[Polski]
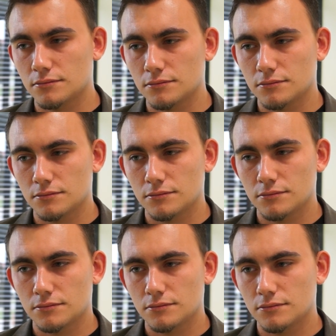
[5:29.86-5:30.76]

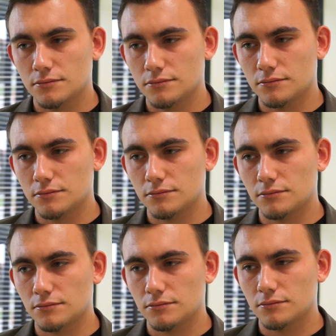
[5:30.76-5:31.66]
akcentować, no
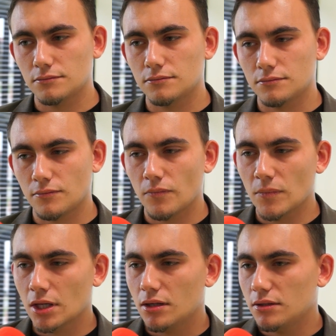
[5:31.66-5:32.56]
zakładajmy jako poseł.
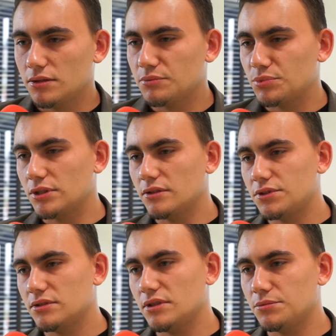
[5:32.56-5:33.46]
E, przede
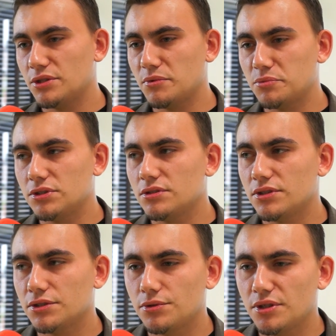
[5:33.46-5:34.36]
wszystkim trzeba powiedzieć, że
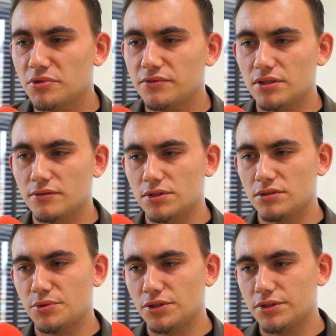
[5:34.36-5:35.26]
niektóre powiaty w
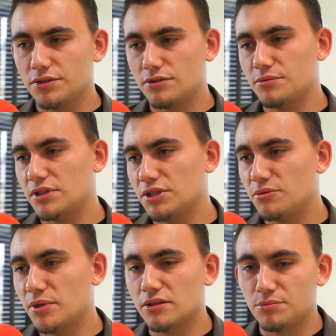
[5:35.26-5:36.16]
naszym regionie są
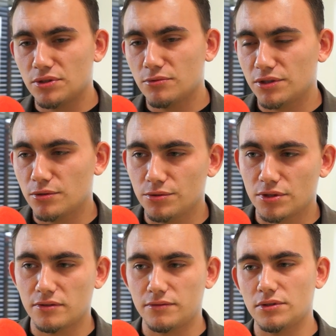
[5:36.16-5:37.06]
zaniedbane. Przykład
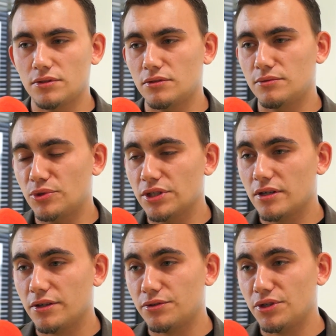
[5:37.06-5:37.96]
kluczowy to moje
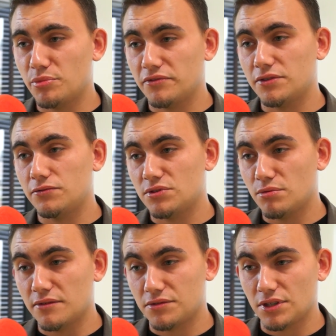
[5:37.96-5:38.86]
rejony i powiat
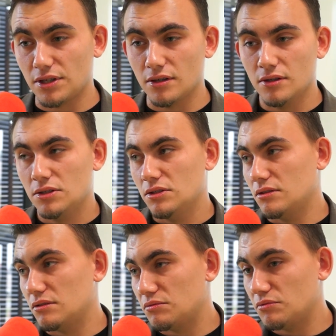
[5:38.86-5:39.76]
włocławski.
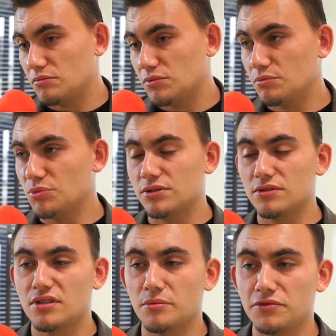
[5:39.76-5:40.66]
E,
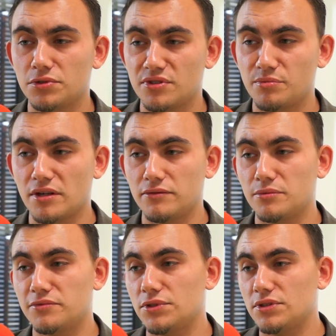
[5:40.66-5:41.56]
miesiąc temu wyszła sprawa
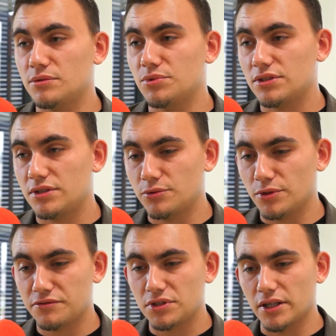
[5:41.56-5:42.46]
obwodnicy Brześcia
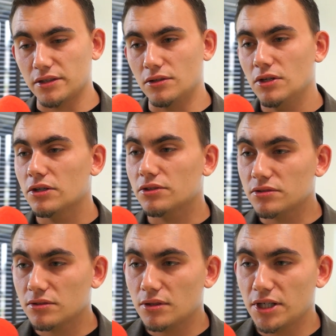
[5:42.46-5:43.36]
Kujawskiego. To
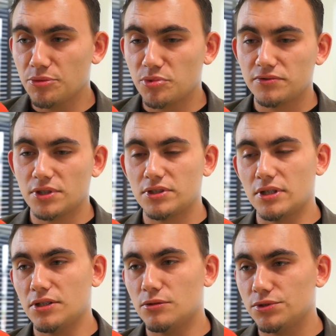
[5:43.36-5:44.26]
z kolei
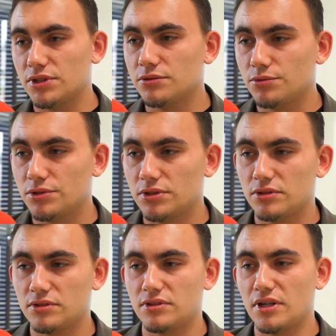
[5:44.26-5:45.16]
powtarzali ludzie,
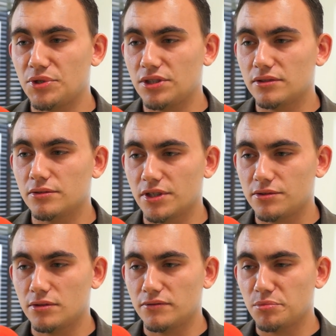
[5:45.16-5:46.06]
którzy z ramienia
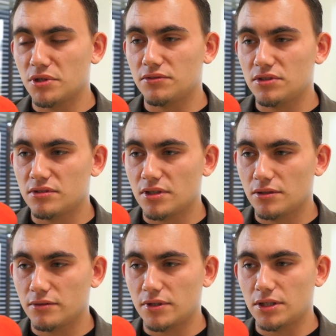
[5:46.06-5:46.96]
Kongresu Nowej Prawicy
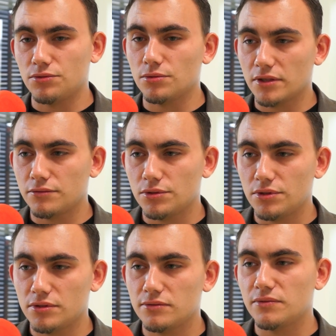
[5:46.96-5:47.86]
startowali tutaj w
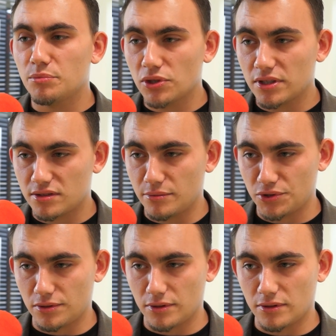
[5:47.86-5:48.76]
Grudziądzu w wyborach
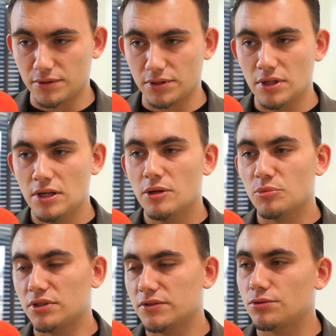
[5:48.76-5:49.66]
samorządowych,
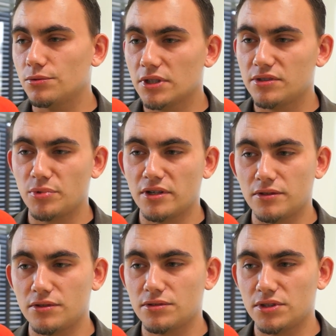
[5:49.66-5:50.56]
ponieważ tutaj
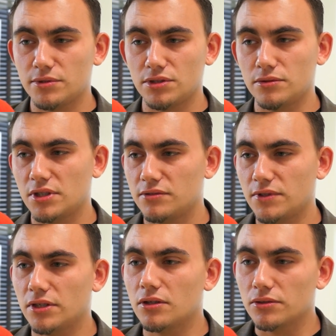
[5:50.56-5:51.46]
sprawa rozchodziła się o tak
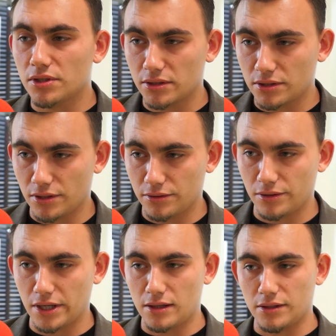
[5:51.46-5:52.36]
zwany kontrakt
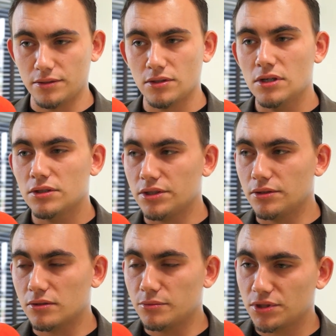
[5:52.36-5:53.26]
terytorialny, czyli
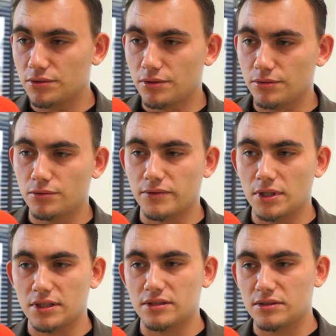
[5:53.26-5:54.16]
dokument, który
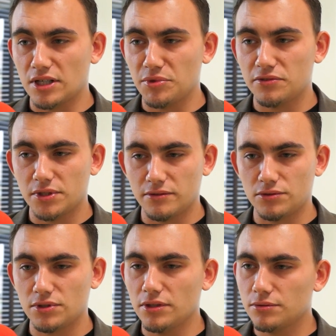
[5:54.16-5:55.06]
uchwala Sejmik
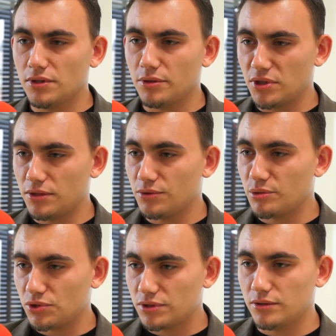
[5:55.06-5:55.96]
Wojewódzki, który planuje
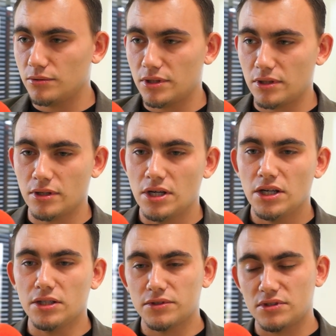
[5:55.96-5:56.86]
poszczególne
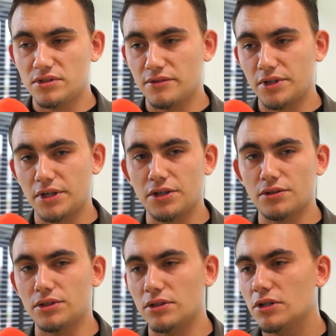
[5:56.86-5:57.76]
inwestycje w
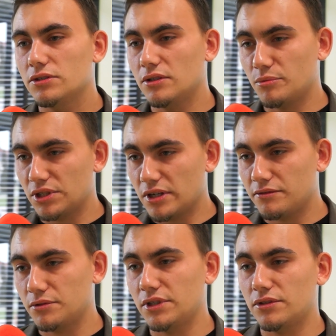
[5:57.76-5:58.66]
regionie. Czy to pan
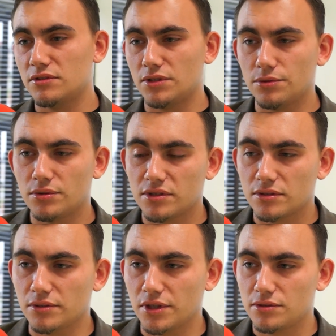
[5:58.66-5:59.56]
Rafał Nadolski tutaj z
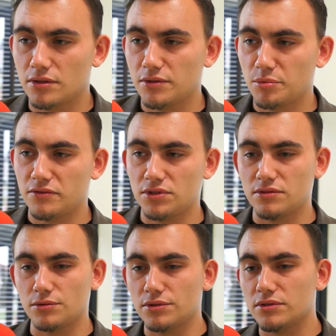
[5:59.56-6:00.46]
Kongresu Nowej Prawicy
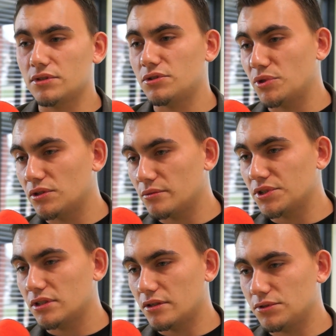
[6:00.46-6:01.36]
z Grudziądza, czy pan
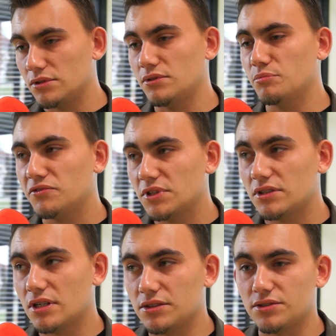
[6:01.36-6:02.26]
Tomasz Krawczyszyn
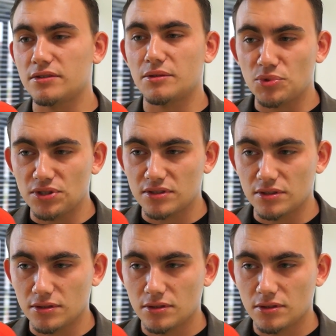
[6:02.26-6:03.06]
powtarzali, że zapisy